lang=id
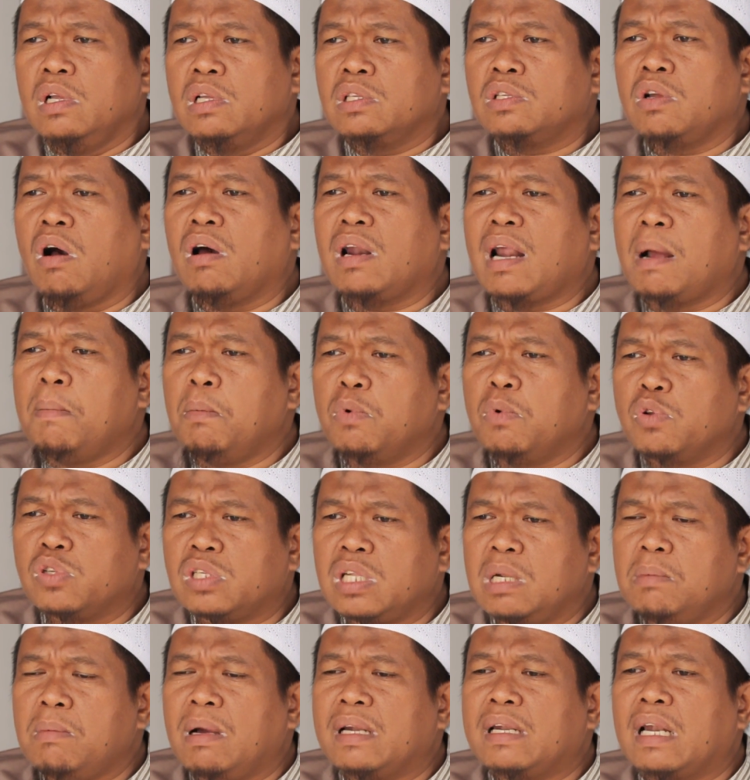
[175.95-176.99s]
Seorang
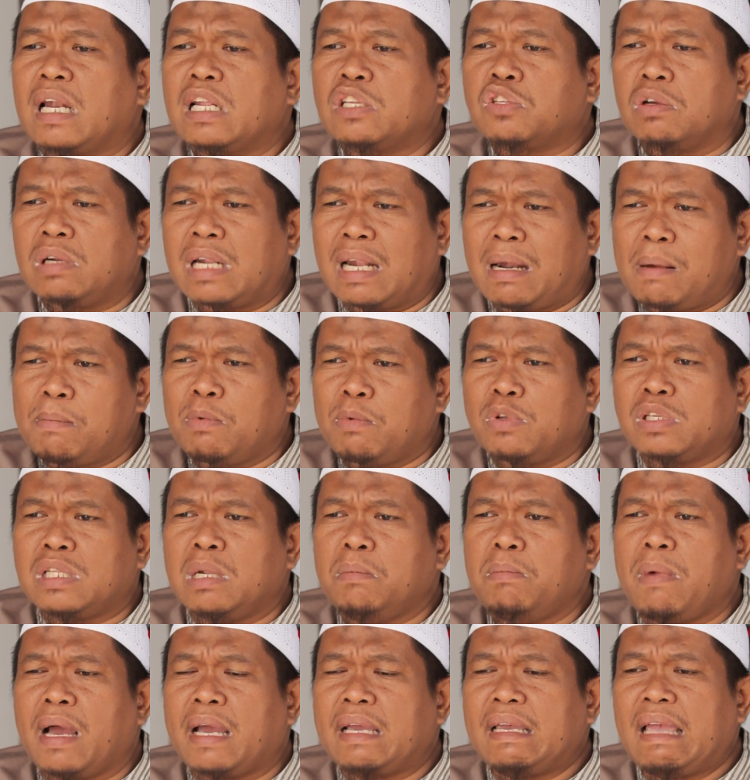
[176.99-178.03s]
muslim adalah saudara
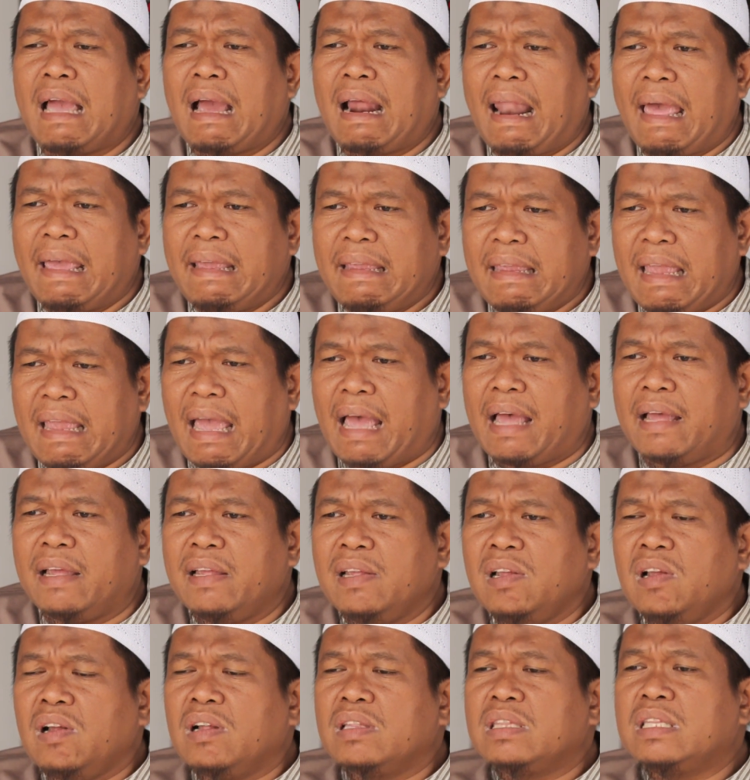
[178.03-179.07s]
muslim bagi yang lainnya,
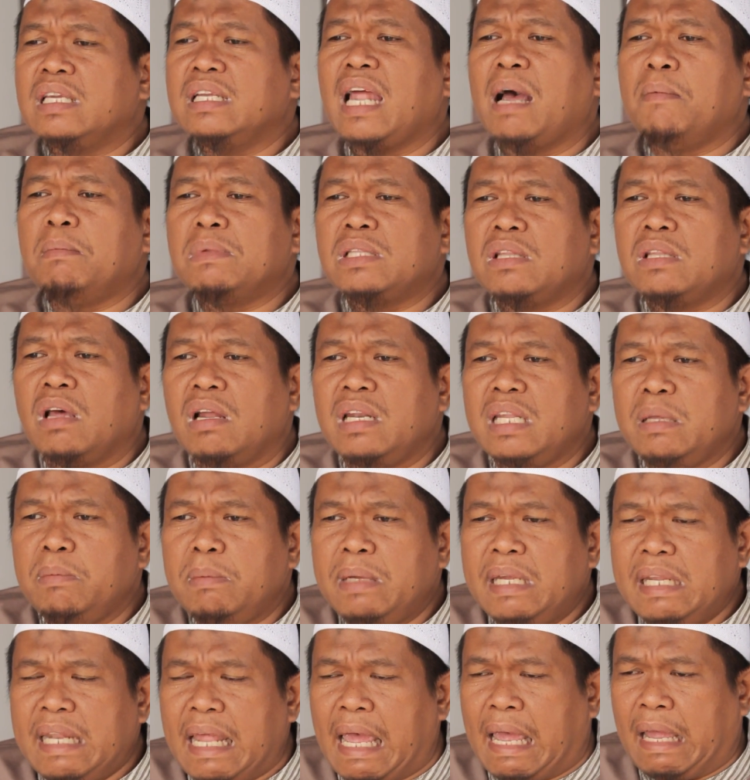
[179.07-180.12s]
tidak
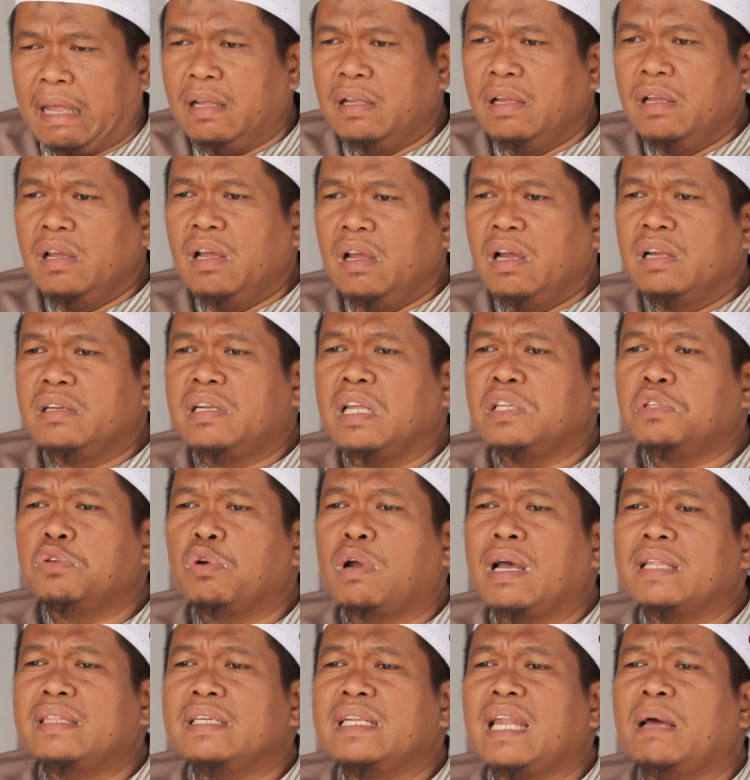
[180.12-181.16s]
mendoliminya dan
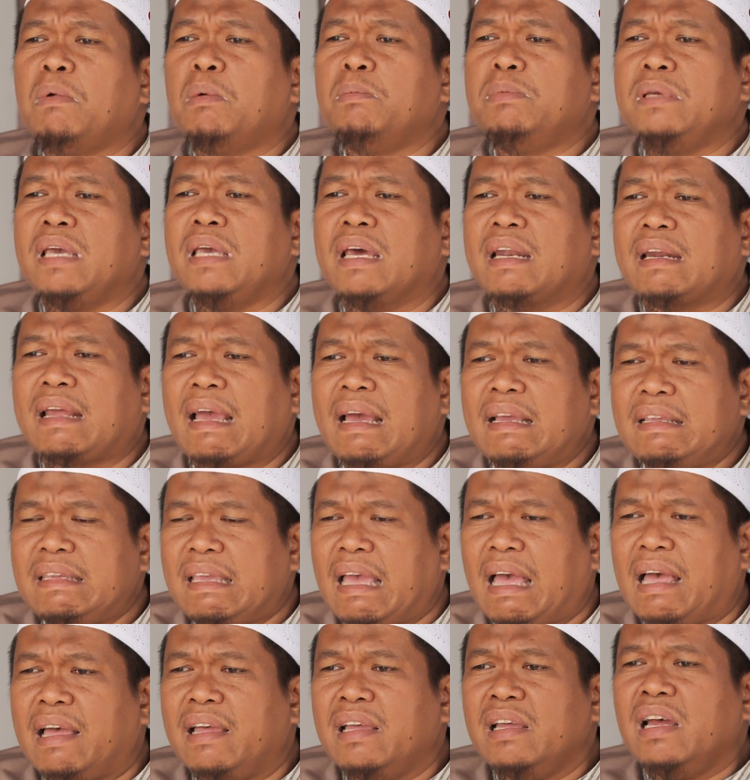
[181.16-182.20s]
juga tidak
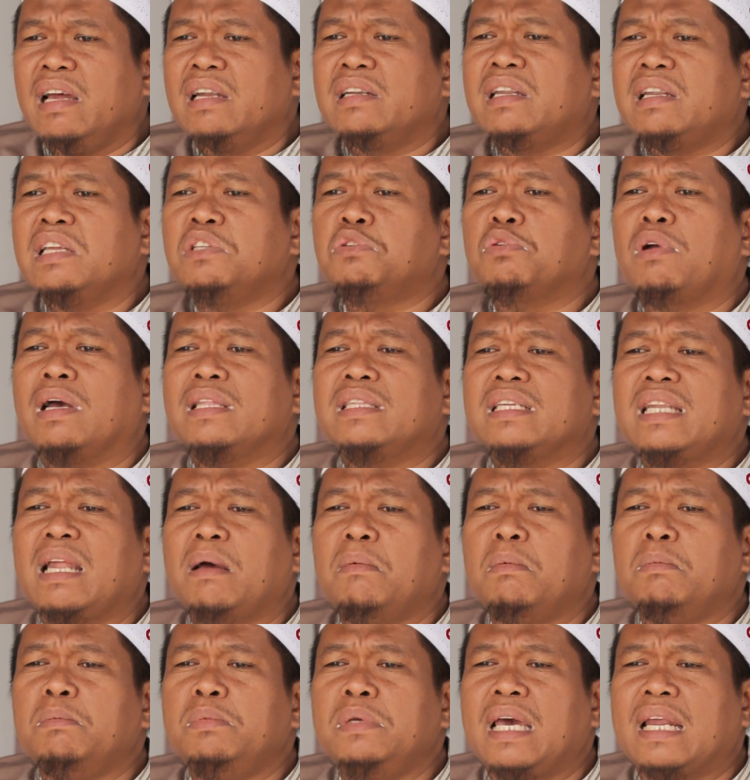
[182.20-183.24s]
membiarkannya dan juga
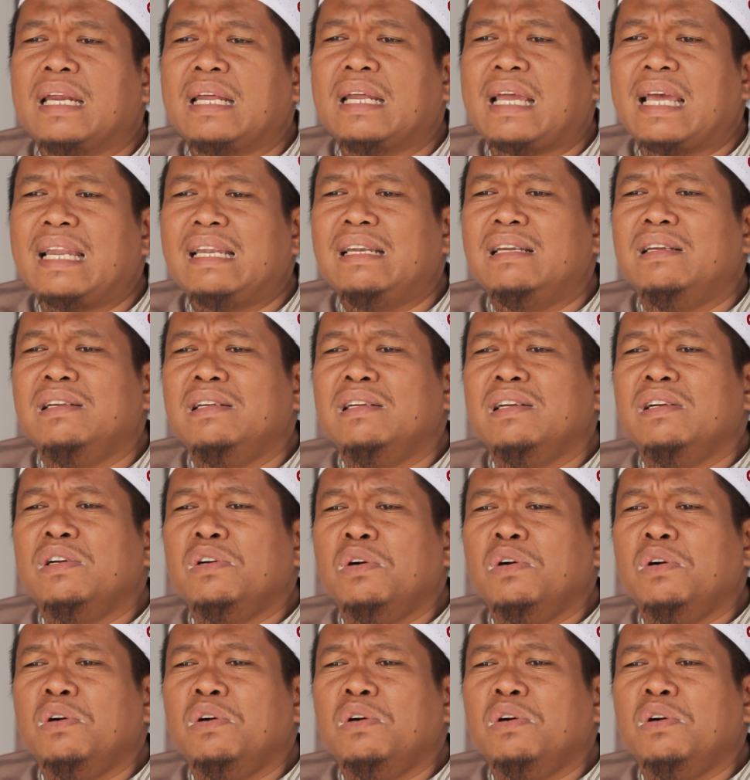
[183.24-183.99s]
tidak membiarkan